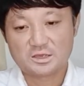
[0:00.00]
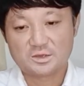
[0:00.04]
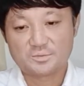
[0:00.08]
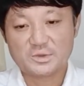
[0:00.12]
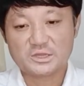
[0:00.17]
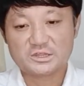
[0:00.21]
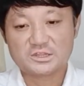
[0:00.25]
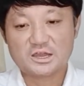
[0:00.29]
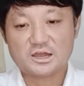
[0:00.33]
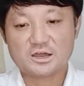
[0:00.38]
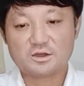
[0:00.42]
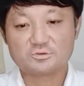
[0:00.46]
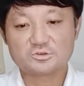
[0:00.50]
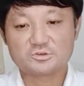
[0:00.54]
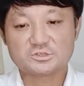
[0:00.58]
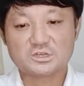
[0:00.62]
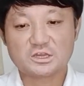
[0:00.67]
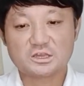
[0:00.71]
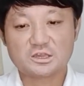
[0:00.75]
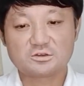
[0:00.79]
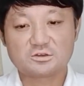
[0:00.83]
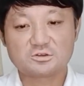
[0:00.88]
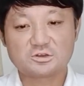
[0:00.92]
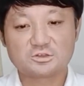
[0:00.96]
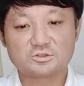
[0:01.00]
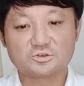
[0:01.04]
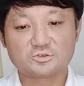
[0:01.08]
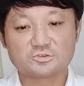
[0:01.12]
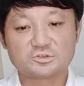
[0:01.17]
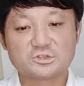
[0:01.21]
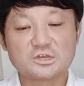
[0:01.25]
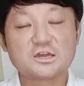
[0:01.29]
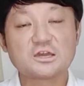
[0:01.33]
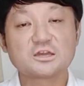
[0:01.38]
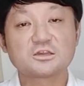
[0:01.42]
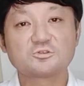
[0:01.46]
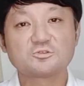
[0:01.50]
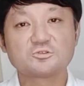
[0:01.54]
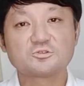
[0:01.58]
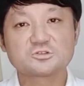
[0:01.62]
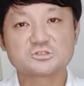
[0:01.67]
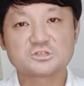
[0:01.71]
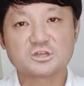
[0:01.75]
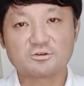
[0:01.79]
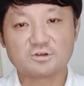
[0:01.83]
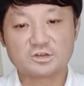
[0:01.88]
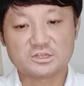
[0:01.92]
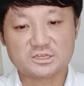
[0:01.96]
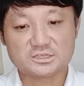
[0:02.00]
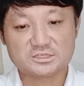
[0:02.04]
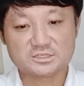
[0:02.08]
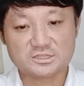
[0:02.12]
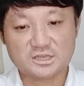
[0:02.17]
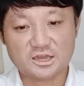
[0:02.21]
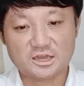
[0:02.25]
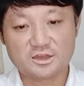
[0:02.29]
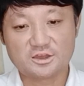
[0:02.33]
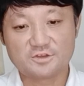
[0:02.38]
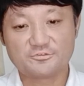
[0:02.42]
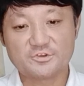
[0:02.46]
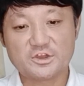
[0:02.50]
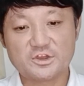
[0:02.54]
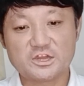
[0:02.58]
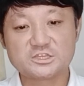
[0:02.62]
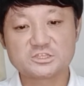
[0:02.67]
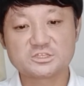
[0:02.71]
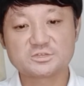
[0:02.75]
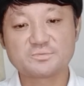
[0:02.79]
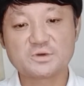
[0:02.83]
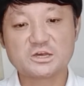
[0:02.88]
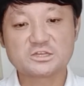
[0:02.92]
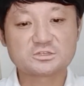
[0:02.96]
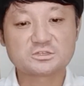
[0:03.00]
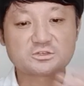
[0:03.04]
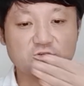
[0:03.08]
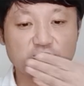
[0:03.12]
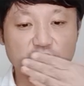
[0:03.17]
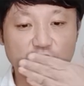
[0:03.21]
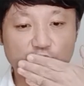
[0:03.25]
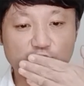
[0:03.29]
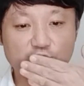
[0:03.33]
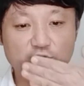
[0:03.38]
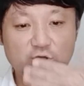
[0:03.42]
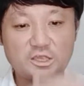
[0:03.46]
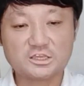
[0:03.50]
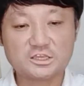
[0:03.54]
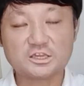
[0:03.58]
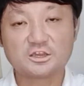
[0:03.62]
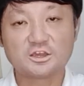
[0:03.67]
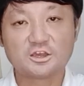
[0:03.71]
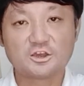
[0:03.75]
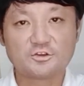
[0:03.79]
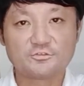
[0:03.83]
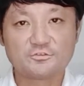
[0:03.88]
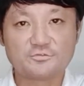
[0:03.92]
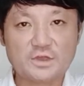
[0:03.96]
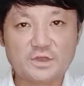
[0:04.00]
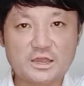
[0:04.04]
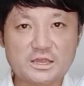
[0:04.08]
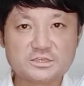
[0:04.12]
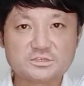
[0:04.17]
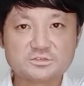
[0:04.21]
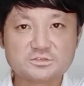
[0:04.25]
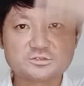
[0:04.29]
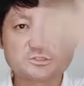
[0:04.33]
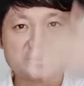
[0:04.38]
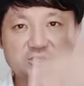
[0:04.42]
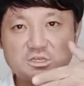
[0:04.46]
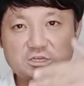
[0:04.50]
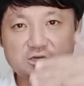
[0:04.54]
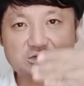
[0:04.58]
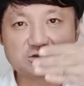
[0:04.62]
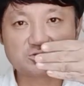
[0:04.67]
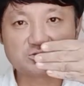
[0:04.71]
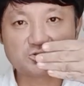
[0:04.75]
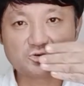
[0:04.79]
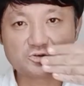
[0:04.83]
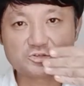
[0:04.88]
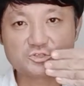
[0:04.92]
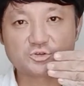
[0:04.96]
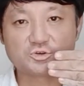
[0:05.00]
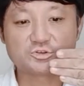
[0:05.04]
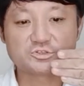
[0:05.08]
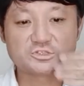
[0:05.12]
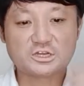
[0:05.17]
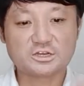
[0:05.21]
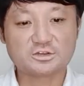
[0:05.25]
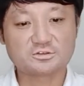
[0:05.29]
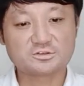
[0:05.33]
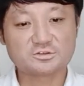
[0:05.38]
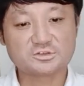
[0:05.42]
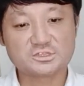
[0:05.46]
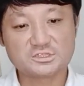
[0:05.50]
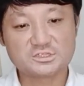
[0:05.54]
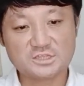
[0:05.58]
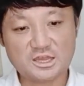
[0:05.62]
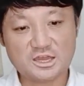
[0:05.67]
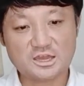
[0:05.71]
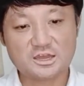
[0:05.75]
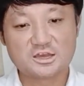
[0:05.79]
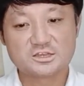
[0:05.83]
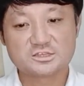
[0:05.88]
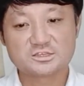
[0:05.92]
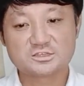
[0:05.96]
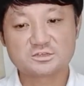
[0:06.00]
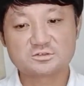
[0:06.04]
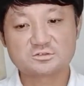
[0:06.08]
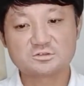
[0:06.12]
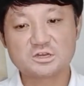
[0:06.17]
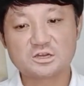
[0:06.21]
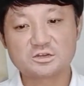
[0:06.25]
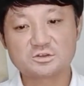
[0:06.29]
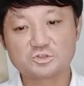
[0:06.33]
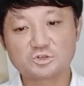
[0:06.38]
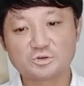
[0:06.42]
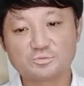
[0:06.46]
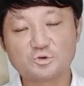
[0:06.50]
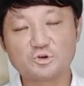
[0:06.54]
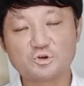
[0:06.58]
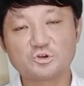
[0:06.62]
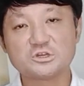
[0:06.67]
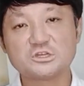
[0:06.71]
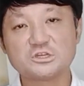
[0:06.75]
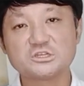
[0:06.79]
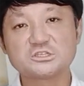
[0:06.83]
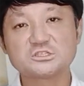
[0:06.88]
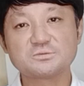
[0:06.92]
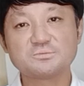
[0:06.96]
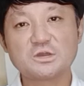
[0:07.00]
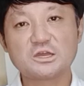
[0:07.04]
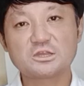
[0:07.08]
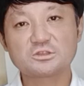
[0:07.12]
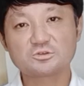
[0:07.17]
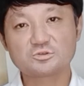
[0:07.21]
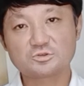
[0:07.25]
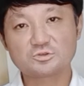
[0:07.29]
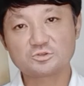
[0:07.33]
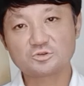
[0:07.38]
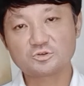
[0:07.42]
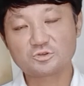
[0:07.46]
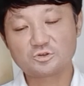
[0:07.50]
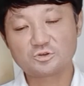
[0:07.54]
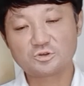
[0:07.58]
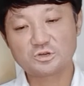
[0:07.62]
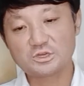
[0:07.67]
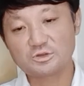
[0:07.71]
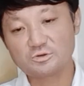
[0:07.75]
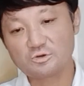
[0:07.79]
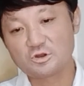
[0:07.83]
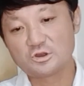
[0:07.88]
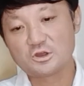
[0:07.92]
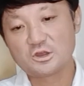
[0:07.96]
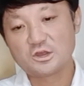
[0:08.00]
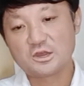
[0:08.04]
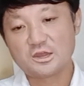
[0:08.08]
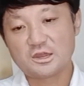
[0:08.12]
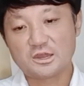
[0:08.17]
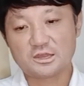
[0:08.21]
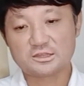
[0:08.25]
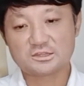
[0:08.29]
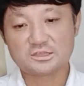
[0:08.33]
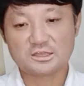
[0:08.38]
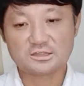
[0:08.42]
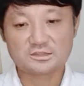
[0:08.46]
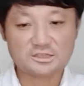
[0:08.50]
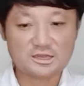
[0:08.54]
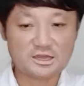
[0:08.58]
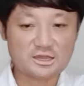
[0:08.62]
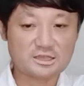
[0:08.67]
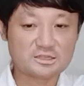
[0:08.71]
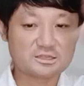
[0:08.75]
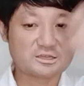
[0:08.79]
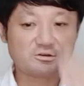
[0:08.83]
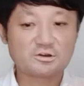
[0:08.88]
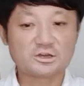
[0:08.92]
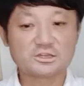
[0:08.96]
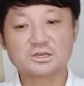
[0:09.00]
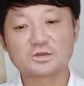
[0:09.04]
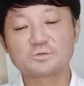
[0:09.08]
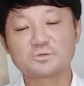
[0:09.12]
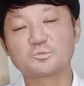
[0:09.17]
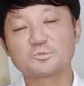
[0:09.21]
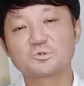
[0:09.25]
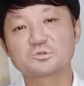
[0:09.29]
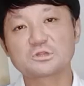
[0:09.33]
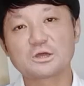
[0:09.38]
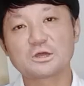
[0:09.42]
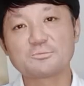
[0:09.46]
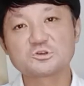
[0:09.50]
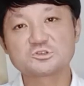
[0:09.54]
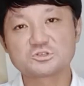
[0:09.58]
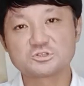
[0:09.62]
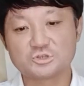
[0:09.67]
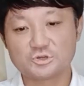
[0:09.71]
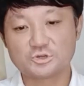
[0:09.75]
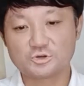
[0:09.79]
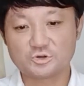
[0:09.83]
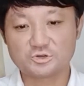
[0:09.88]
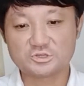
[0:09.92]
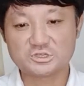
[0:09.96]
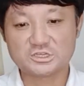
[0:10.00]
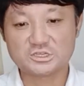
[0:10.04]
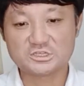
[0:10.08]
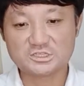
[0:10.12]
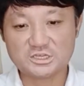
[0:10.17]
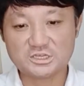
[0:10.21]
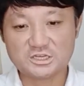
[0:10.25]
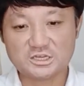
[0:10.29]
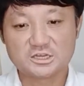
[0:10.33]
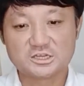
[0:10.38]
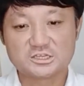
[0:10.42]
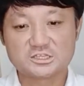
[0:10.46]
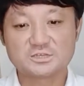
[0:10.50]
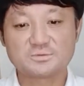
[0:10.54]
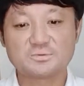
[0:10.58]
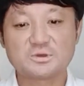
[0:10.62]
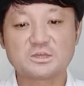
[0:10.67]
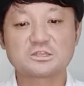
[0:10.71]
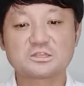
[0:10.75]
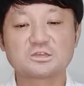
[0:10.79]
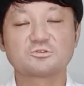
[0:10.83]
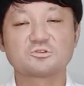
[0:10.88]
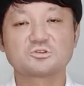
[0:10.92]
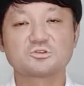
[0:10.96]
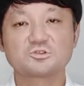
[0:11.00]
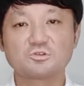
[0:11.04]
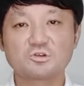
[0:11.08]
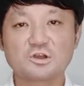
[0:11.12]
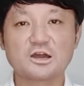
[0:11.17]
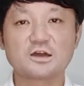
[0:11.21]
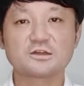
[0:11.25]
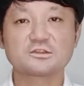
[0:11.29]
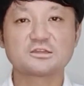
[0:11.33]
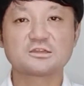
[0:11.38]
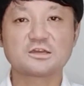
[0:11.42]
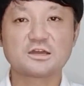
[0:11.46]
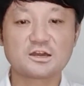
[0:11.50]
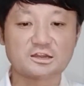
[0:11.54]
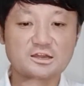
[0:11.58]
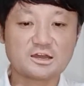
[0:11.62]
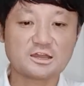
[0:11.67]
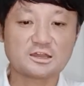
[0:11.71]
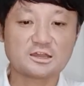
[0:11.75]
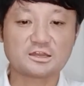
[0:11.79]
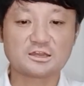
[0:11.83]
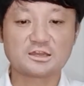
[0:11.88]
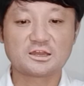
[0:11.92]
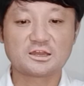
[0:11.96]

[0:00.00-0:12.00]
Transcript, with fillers: また、お酒類の提供者はですね、フェイスマスクの上にフェイスシールドを装着して、少なくとも1メートルの距離を店内では保つようにし、すべての人が手洗い、